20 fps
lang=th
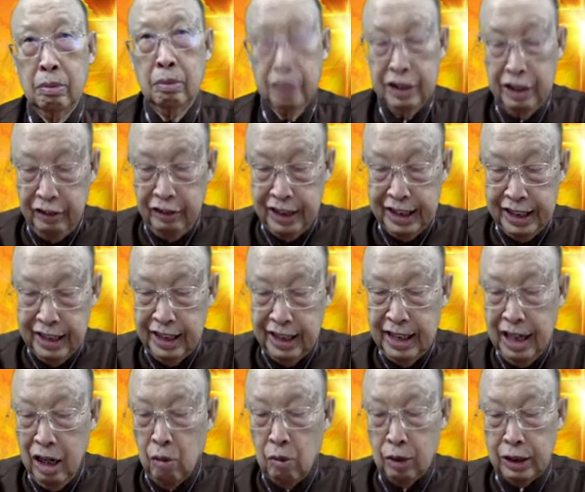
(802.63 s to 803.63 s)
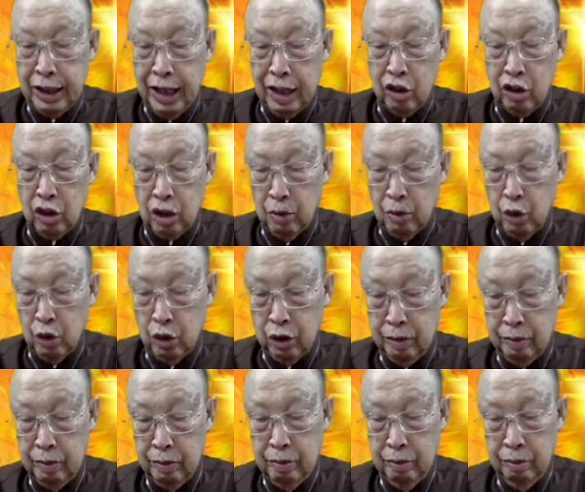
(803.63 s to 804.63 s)
ชีวิตยืนยาวบ่ตายกฎกำหนด
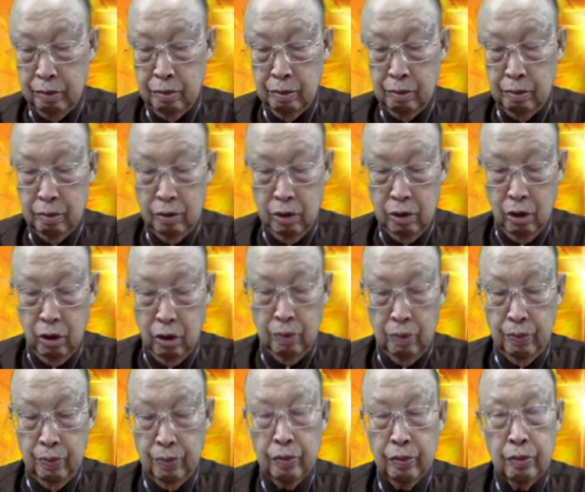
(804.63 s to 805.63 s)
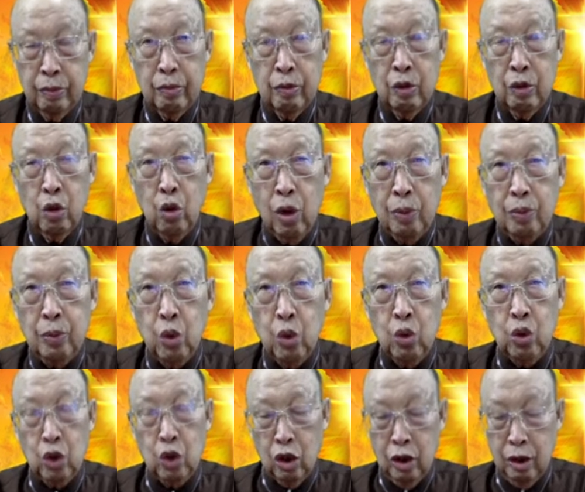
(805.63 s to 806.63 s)
เนาะความทุก
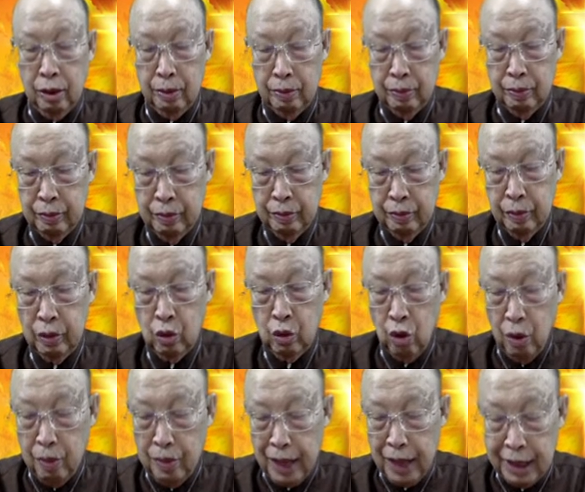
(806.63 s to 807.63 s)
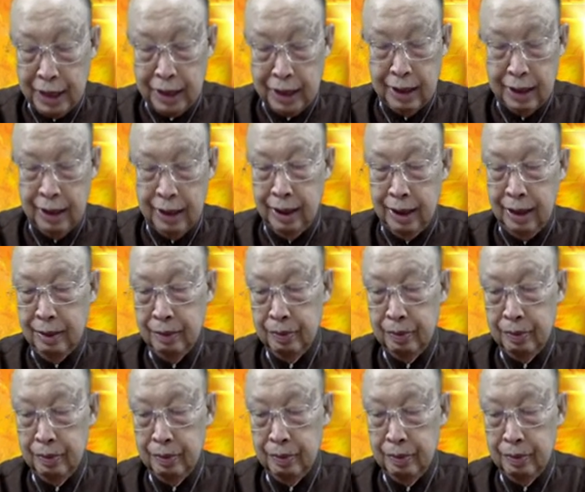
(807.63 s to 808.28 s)
ข์จนความขาดเคิน